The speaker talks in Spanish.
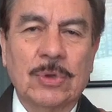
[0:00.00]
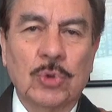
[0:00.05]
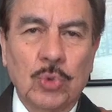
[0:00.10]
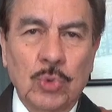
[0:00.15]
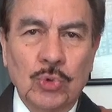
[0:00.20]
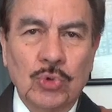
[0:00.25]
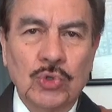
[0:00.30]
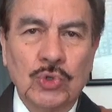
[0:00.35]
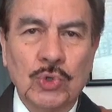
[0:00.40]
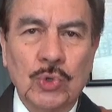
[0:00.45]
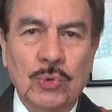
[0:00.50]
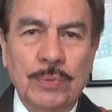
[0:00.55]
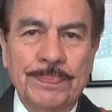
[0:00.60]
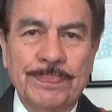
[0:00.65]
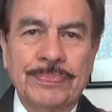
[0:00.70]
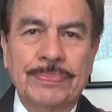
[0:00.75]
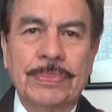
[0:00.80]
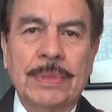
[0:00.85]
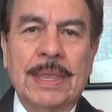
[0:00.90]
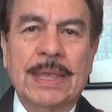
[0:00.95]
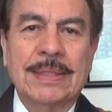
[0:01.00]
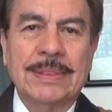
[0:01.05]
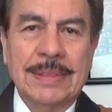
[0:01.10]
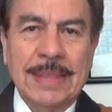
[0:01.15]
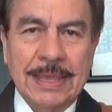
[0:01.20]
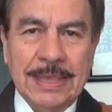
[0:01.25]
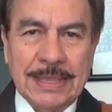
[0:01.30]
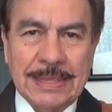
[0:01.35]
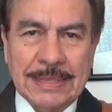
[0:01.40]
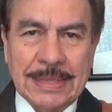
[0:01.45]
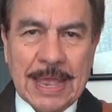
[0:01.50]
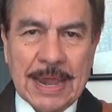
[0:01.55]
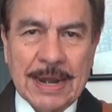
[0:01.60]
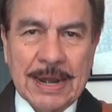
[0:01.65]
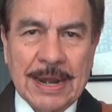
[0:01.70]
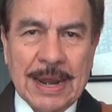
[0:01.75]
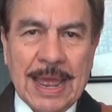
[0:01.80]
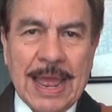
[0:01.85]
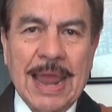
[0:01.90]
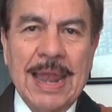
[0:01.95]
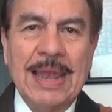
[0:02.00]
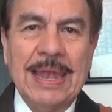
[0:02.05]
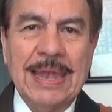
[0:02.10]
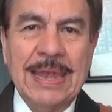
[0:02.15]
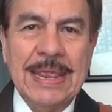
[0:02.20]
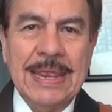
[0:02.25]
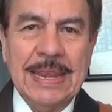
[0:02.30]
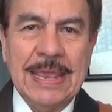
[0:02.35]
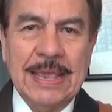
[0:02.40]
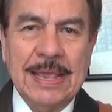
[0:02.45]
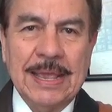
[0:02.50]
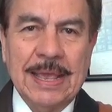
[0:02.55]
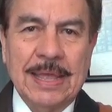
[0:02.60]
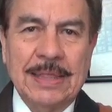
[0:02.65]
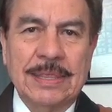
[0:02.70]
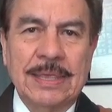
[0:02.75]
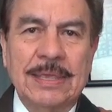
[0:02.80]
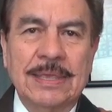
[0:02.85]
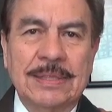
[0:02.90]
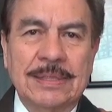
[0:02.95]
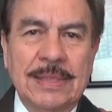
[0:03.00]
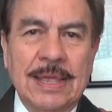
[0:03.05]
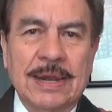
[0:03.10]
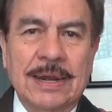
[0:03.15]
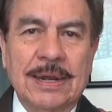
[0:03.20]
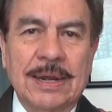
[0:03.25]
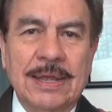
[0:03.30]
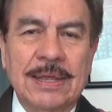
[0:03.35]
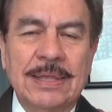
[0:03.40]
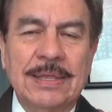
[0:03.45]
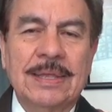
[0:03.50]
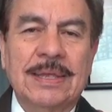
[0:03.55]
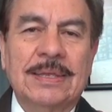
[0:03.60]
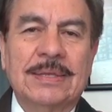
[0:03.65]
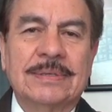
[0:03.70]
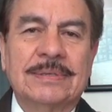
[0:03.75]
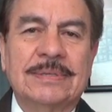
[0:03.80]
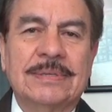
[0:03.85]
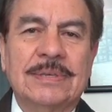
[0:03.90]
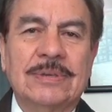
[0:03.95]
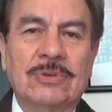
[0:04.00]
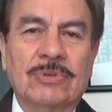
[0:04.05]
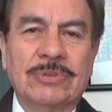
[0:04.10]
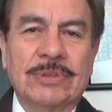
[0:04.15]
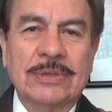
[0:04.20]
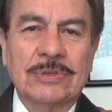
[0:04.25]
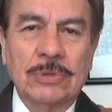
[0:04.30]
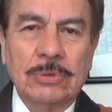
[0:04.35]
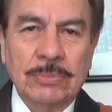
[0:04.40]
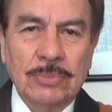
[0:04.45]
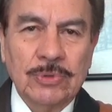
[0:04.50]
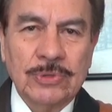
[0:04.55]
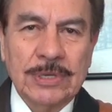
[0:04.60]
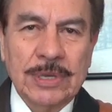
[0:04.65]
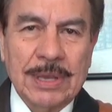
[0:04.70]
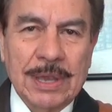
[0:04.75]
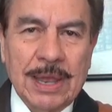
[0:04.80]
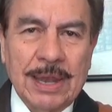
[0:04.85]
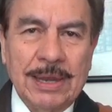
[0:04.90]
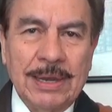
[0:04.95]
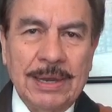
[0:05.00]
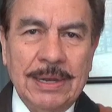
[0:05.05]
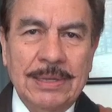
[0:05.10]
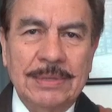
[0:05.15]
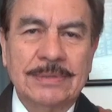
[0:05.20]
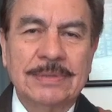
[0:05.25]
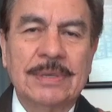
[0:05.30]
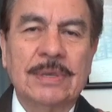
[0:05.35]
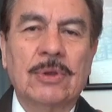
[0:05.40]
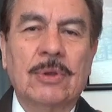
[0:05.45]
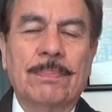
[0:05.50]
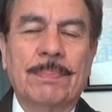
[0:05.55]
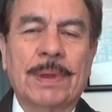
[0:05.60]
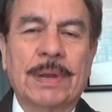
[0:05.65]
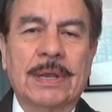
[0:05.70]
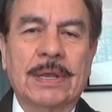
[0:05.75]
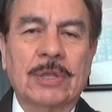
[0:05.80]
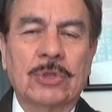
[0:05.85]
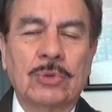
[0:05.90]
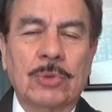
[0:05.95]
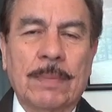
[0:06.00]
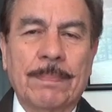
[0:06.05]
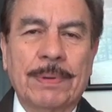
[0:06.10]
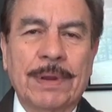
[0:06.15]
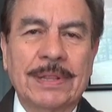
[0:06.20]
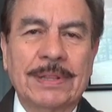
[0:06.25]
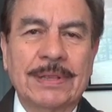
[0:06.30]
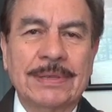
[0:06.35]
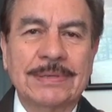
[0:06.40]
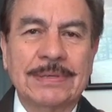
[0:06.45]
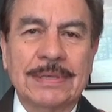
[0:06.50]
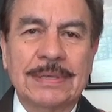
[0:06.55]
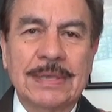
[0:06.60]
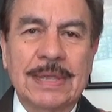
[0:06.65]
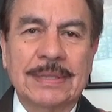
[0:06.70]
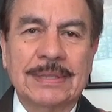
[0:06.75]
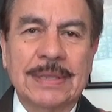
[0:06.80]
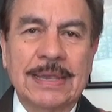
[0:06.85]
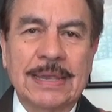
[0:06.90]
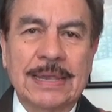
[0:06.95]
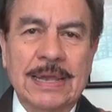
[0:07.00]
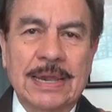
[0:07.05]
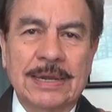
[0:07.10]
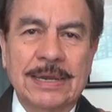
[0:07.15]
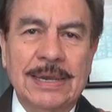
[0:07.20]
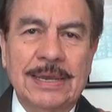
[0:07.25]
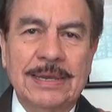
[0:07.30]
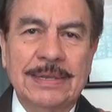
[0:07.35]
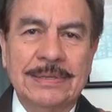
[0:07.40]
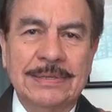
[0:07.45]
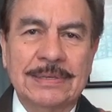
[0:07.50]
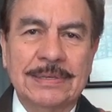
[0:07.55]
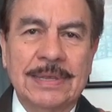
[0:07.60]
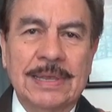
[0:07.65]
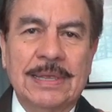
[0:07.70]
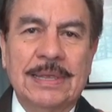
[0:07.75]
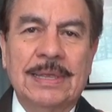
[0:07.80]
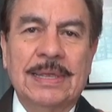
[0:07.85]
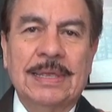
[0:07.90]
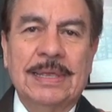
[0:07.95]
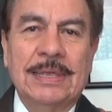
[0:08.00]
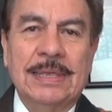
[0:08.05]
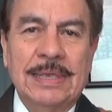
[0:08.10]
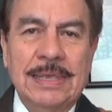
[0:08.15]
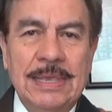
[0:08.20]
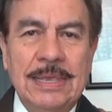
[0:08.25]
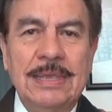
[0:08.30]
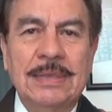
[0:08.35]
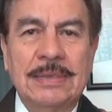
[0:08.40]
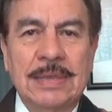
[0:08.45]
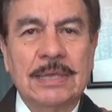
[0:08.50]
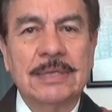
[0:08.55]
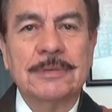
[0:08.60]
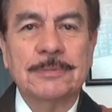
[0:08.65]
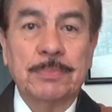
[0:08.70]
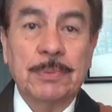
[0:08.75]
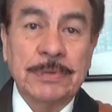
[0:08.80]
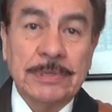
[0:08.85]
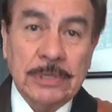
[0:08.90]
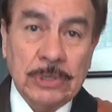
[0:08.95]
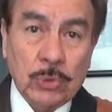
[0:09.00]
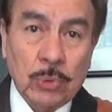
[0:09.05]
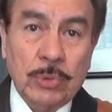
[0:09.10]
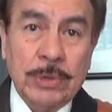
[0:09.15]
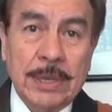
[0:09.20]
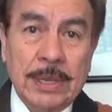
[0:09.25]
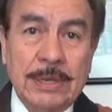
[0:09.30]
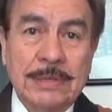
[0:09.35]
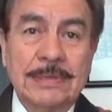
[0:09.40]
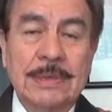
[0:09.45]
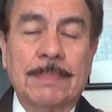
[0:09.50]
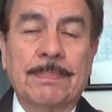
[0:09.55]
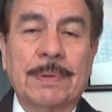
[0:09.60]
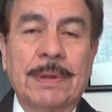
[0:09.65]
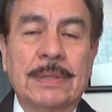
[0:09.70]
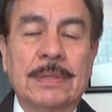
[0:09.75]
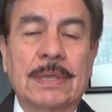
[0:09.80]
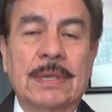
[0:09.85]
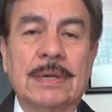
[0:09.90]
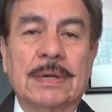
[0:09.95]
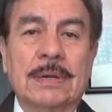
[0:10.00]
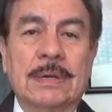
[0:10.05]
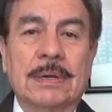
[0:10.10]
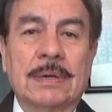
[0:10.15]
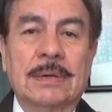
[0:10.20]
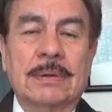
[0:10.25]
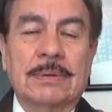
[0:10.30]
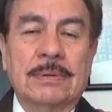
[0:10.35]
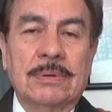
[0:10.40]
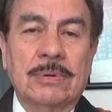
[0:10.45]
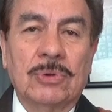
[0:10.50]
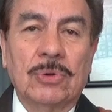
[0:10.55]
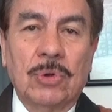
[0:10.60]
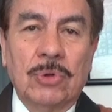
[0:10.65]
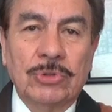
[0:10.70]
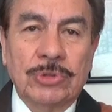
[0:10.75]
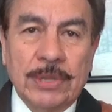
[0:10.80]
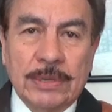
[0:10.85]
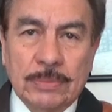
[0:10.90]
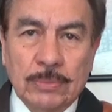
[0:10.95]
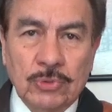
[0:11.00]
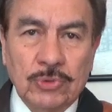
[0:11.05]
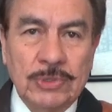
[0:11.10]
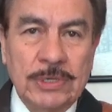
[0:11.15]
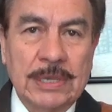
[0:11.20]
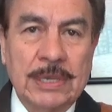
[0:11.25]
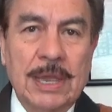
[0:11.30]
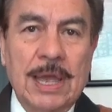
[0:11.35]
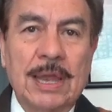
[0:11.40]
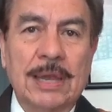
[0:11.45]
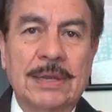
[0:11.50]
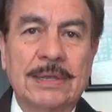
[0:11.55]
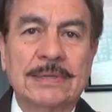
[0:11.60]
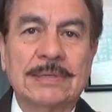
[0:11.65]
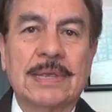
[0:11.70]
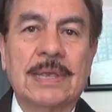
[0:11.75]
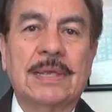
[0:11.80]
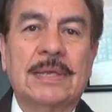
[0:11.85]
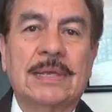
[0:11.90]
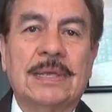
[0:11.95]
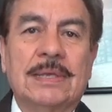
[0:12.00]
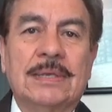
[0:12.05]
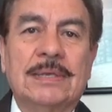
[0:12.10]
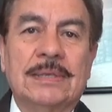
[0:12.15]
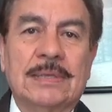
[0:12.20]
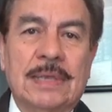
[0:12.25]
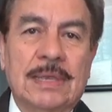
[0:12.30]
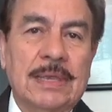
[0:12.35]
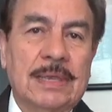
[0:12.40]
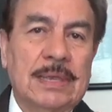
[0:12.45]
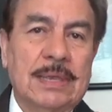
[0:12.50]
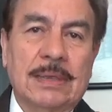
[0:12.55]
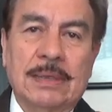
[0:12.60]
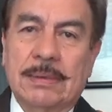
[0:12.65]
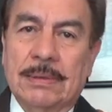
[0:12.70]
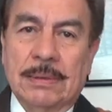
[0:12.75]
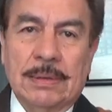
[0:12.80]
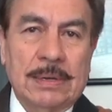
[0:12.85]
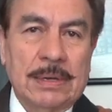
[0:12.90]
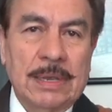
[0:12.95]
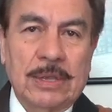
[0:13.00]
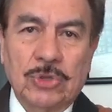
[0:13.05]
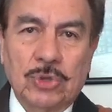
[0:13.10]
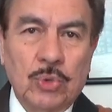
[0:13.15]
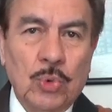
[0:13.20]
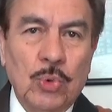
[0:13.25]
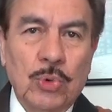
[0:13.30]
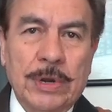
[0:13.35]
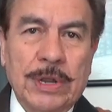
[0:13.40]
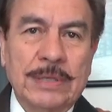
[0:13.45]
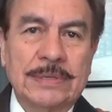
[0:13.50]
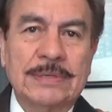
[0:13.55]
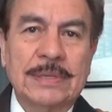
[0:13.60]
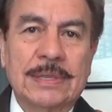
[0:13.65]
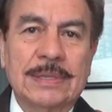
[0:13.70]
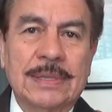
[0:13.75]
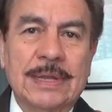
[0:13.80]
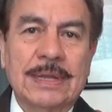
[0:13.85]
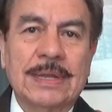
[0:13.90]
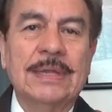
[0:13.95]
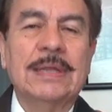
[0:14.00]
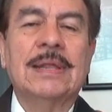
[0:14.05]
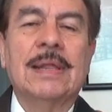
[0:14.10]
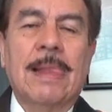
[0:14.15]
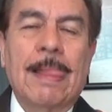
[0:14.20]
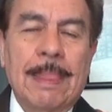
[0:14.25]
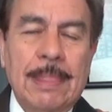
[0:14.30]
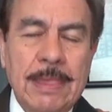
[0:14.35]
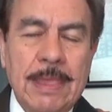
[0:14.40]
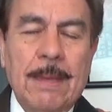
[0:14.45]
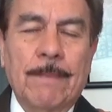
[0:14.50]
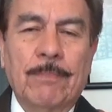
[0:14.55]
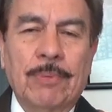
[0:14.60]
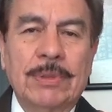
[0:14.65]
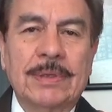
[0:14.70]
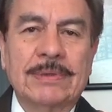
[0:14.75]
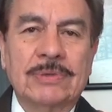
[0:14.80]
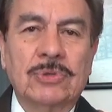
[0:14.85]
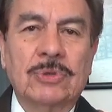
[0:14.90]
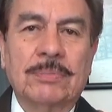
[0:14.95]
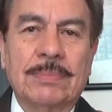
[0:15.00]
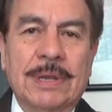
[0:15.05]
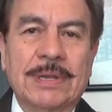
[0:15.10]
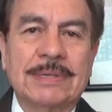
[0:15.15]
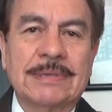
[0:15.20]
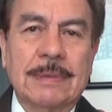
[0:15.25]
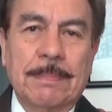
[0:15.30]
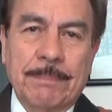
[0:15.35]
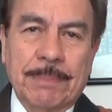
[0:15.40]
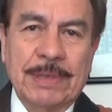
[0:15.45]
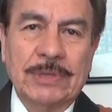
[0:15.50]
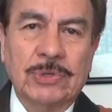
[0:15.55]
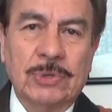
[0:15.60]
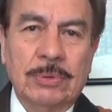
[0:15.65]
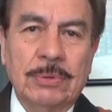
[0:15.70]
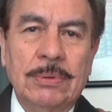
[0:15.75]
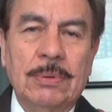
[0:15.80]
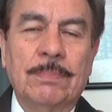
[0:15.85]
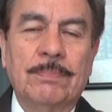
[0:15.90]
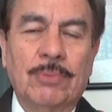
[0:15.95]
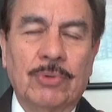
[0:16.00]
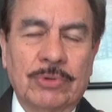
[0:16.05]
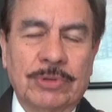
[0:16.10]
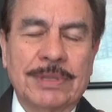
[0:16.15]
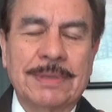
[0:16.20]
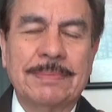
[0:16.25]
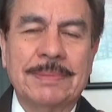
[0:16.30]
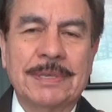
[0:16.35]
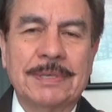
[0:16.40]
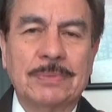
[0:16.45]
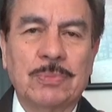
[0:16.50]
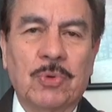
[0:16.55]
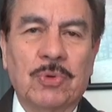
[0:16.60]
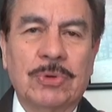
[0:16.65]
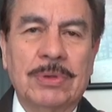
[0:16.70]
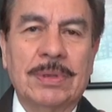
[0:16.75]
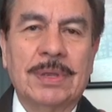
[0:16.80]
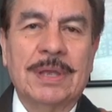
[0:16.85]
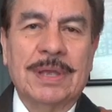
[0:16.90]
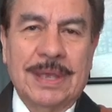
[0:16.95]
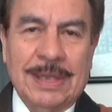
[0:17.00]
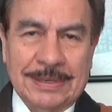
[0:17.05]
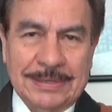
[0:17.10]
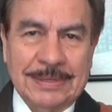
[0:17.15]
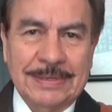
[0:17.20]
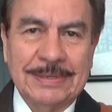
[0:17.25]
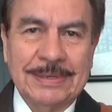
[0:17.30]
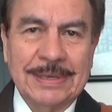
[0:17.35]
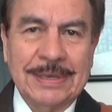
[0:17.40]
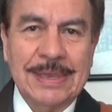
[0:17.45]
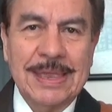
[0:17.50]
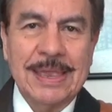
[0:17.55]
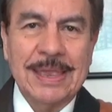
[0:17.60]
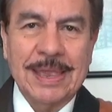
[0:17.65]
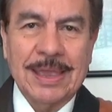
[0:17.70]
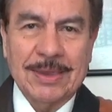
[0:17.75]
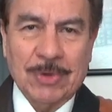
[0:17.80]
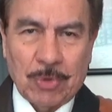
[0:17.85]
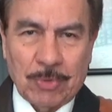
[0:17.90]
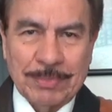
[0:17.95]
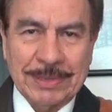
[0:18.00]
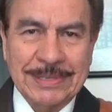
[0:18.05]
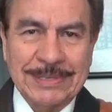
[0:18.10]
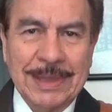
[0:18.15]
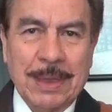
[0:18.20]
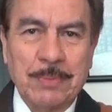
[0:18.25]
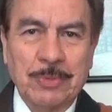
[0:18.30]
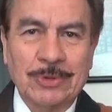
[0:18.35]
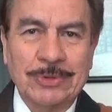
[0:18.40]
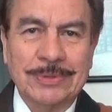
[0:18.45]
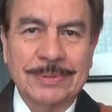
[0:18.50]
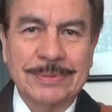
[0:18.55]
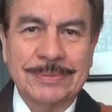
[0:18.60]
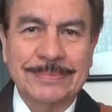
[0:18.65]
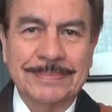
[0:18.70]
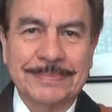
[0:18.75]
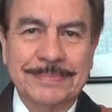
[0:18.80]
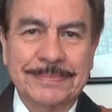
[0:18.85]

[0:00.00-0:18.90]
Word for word: curso de guitarra lírica, de guitarra sin notación musical, sino para que tú aprendas y ya te encarriles y ya después si tú quieres aprender notas musicales, eh, lectura, etcétera, ya puedas tomar ese paso por ti mismo. Así es de que comenzamos.